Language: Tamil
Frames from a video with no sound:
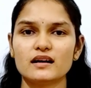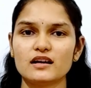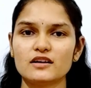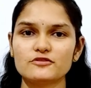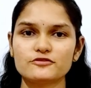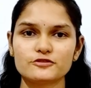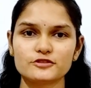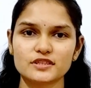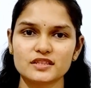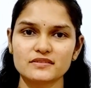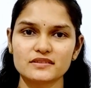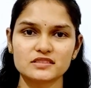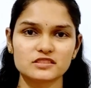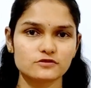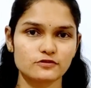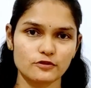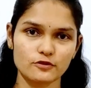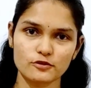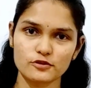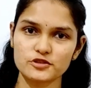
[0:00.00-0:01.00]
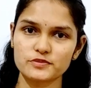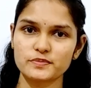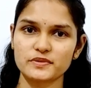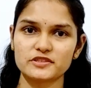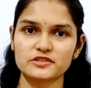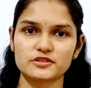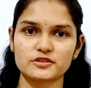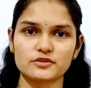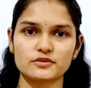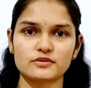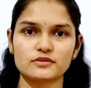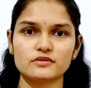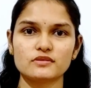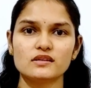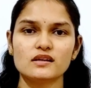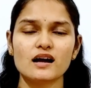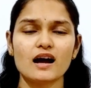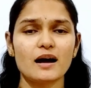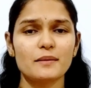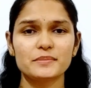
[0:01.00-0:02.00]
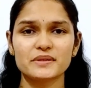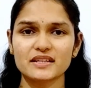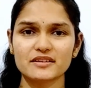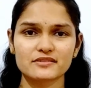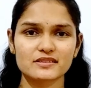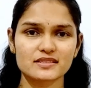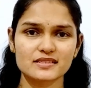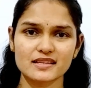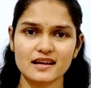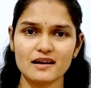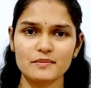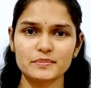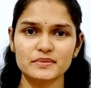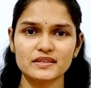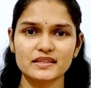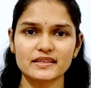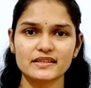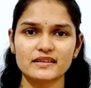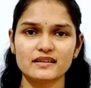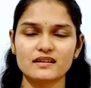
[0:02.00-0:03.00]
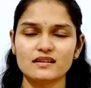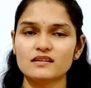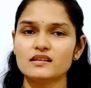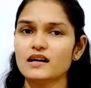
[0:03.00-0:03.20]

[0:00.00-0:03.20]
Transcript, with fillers: ஃபுட்டை வந்து ஃபோர்ஸ் பண்ணுறோம் அப்படி அவங்க சாப்பிட்லையா